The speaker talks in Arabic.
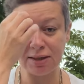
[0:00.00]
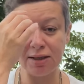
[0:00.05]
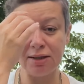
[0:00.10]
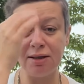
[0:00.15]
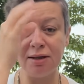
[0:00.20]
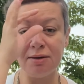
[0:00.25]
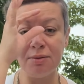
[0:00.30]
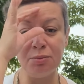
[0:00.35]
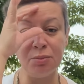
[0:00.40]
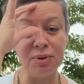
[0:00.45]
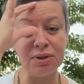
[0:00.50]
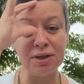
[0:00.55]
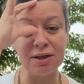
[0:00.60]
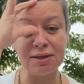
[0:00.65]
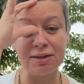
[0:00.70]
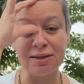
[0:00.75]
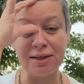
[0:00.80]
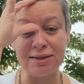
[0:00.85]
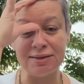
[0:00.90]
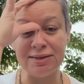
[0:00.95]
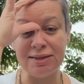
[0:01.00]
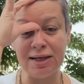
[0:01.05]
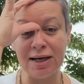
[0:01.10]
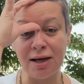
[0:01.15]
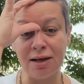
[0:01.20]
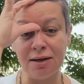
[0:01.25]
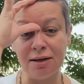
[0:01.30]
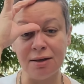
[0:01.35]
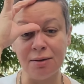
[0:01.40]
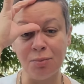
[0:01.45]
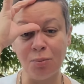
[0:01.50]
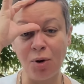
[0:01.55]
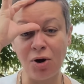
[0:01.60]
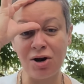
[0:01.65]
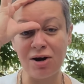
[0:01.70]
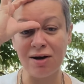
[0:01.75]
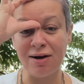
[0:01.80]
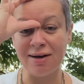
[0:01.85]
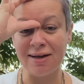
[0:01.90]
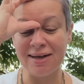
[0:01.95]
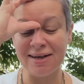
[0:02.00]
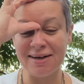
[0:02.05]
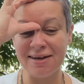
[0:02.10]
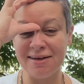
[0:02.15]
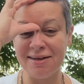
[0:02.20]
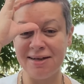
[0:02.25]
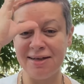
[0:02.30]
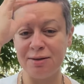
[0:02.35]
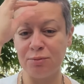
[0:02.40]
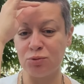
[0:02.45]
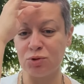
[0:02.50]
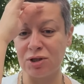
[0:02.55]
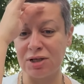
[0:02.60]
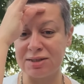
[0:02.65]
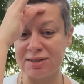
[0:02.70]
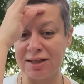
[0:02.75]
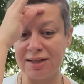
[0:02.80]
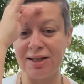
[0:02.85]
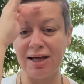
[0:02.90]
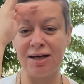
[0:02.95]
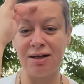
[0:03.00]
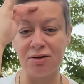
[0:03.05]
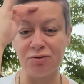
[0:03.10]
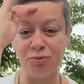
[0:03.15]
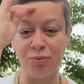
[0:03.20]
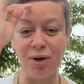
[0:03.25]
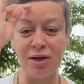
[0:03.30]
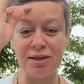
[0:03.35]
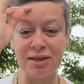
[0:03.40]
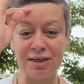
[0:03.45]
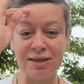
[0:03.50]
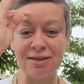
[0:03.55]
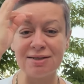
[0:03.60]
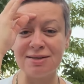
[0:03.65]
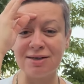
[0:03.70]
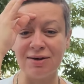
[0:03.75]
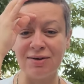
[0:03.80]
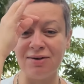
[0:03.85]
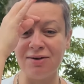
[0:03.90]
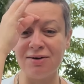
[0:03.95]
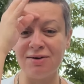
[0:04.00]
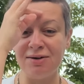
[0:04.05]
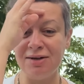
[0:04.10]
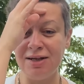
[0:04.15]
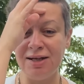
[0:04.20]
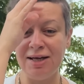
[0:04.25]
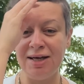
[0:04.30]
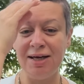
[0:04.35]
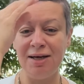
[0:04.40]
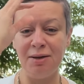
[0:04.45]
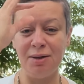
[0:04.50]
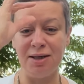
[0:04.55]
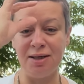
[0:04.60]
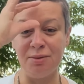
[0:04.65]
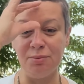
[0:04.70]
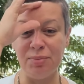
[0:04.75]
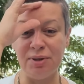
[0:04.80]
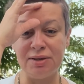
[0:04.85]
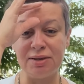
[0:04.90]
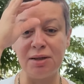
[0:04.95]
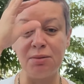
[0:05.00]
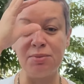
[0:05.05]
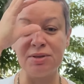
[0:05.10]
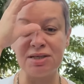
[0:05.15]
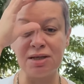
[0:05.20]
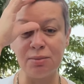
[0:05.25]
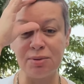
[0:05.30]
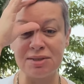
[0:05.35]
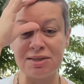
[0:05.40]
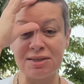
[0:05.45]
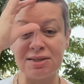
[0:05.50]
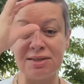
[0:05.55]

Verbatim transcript: كده بترتديها المرأة هنا مثلثات داخلة في بعض كده صغيرة آه، بتلبسها بس